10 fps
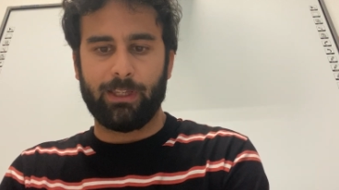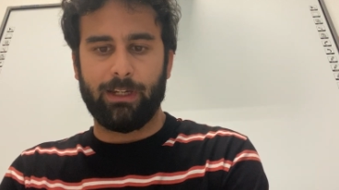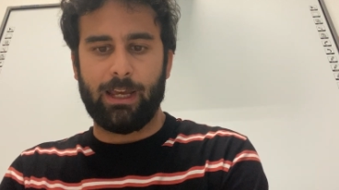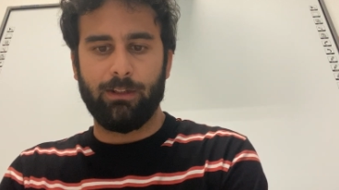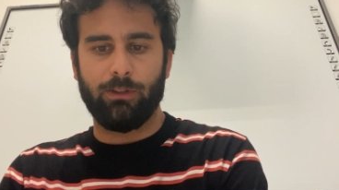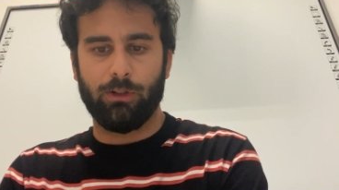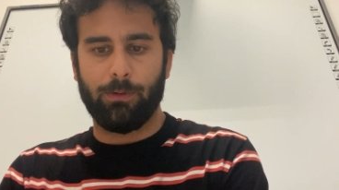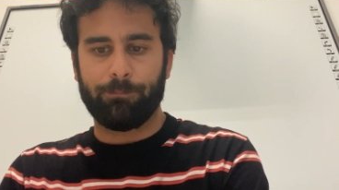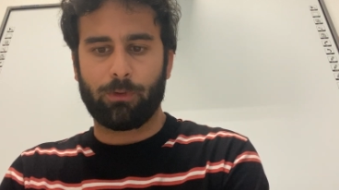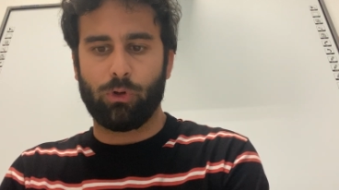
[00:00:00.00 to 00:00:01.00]

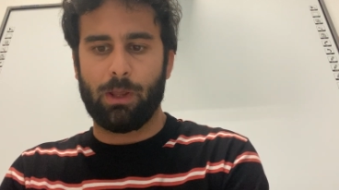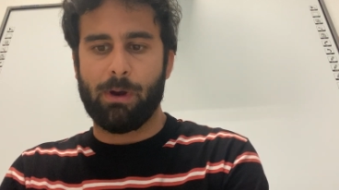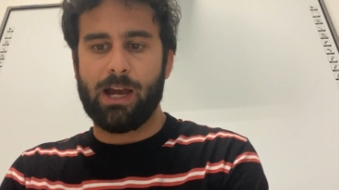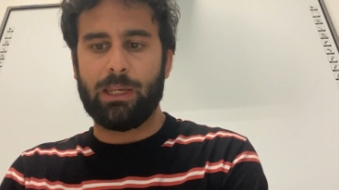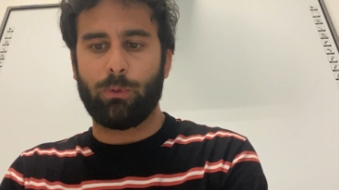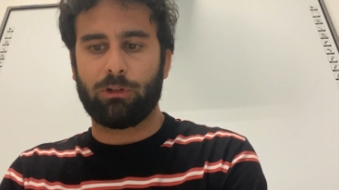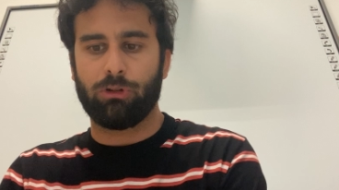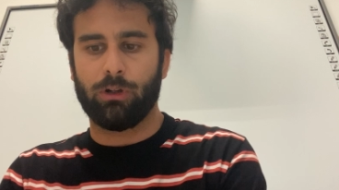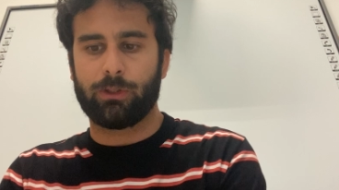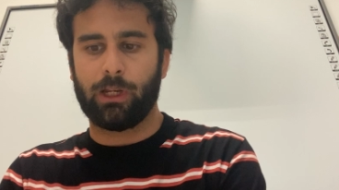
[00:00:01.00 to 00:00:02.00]
tenendo con le mani una
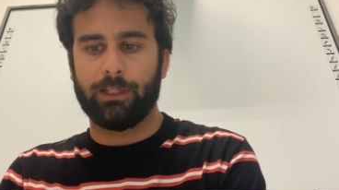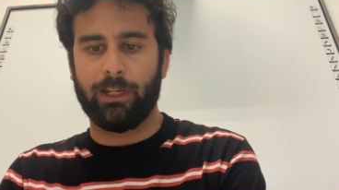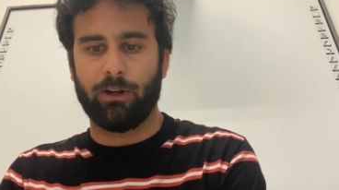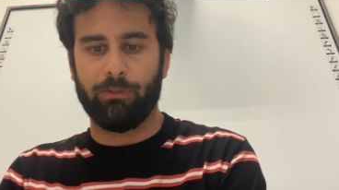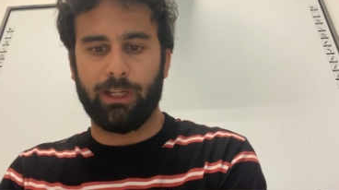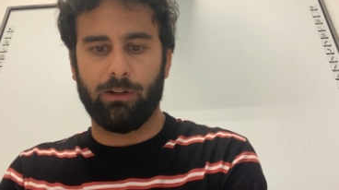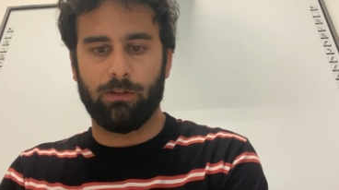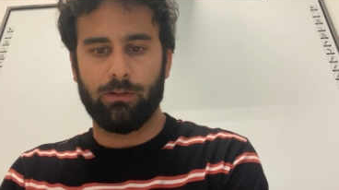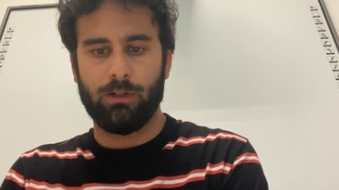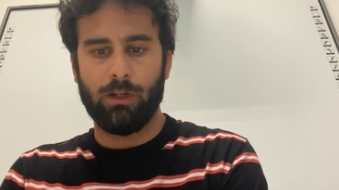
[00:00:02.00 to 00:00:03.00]
ciotola di nero
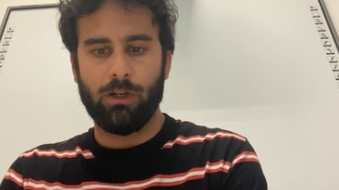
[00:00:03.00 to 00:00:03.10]
vino,